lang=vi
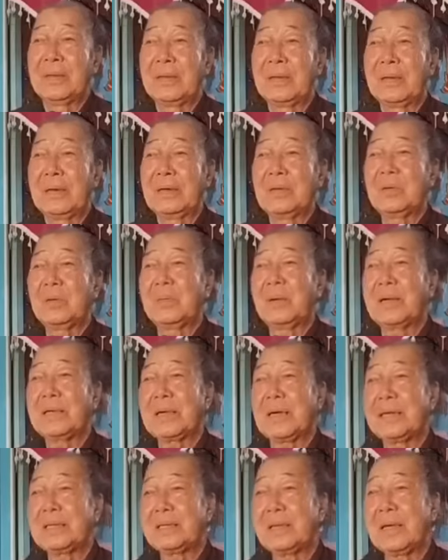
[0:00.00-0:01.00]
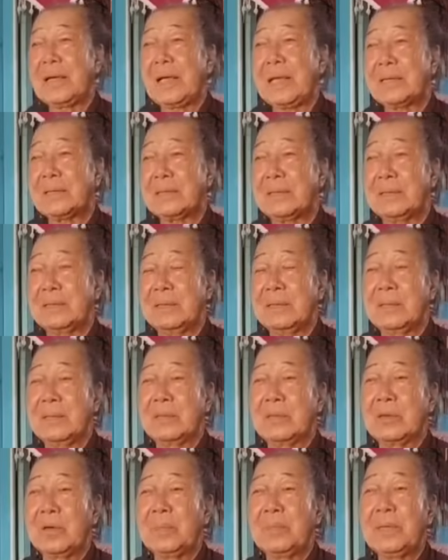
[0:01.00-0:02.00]
lời của phật thầy ta ăn
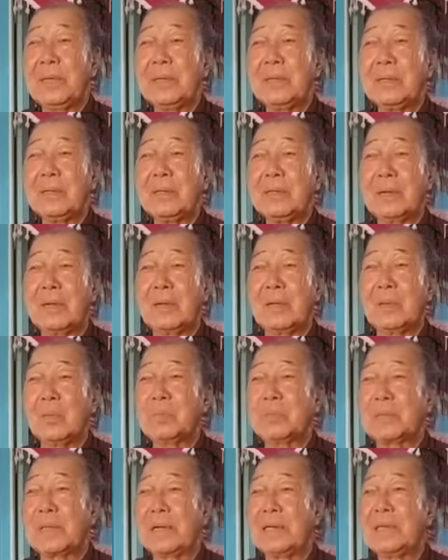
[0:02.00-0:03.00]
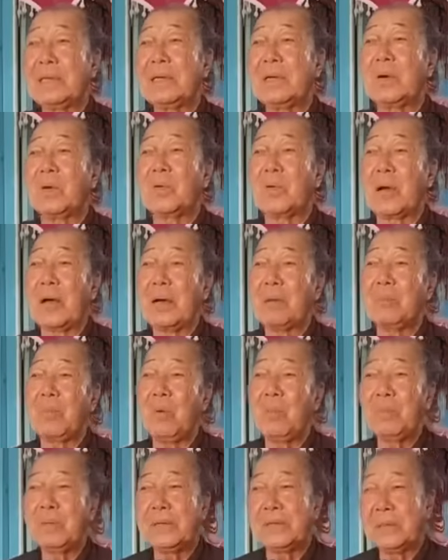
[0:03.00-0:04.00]
cho biết trước là lục tỉnh lầu cát
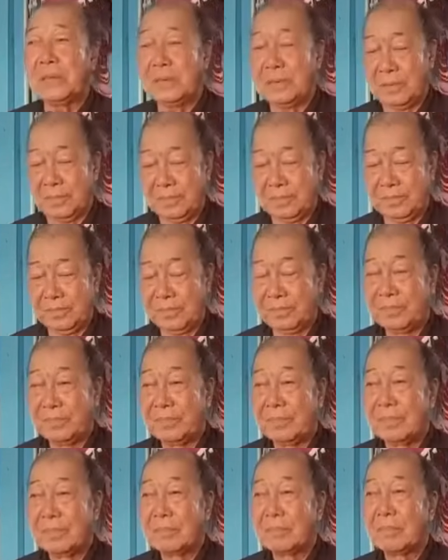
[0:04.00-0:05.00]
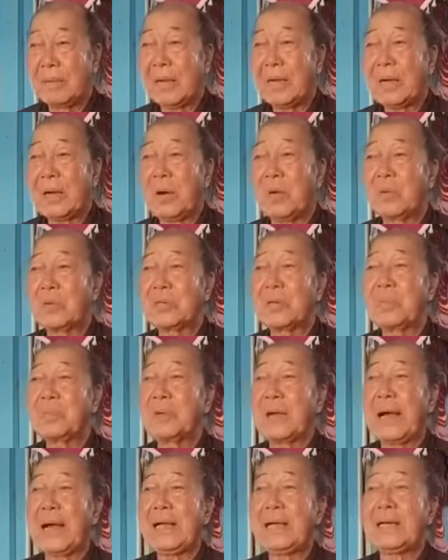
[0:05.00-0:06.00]
bốn phương bắt cầu
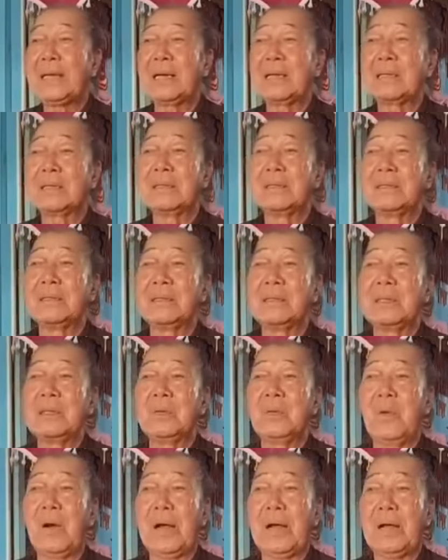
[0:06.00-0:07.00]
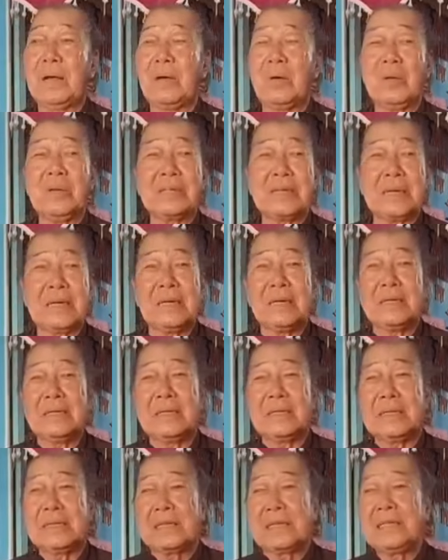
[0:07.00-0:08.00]
sông cái lần đường đi qua có xe hơi
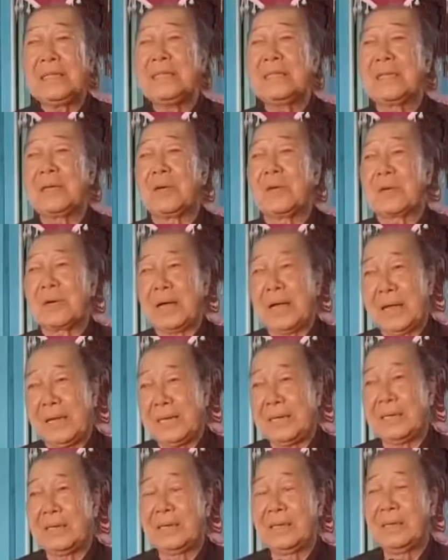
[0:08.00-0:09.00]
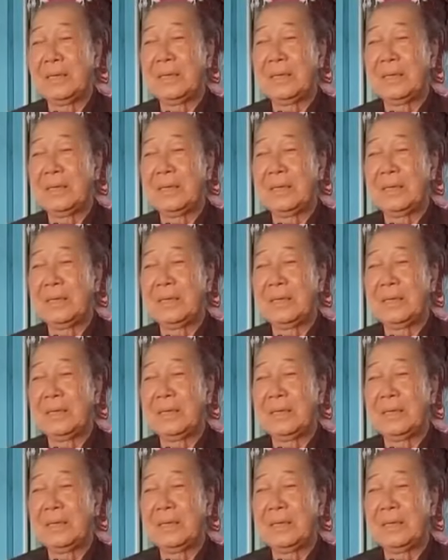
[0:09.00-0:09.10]
xe kiến dầu ra